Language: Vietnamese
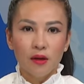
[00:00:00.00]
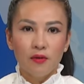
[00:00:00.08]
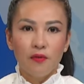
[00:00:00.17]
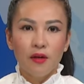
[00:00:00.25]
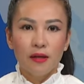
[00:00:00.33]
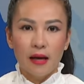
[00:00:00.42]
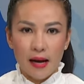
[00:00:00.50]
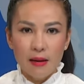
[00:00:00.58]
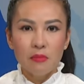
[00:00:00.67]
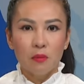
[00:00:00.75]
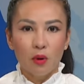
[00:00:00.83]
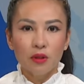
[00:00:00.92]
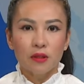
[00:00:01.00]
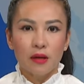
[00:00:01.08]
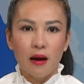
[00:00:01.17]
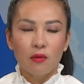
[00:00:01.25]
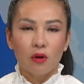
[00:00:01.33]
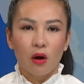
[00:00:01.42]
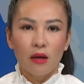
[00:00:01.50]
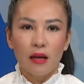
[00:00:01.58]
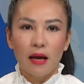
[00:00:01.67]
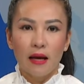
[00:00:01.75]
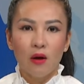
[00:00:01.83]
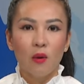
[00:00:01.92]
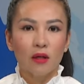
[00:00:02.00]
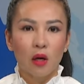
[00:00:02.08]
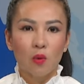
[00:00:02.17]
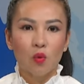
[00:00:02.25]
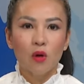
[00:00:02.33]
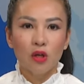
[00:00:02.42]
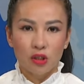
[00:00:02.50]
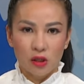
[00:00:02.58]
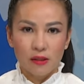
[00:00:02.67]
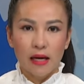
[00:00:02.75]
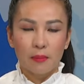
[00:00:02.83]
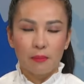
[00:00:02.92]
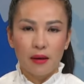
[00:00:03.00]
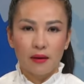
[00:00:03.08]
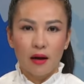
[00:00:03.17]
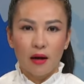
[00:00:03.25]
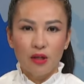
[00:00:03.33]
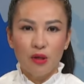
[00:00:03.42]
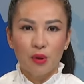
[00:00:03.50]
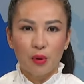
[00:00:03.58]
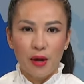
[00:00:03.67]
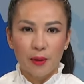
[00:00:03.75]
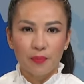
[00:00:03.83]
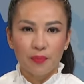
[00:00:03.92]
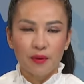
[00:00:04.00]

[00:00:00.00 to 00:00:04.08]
vì cái mà Moscow gọi là hoạt động quân sự đặc biệt ở Ukraine,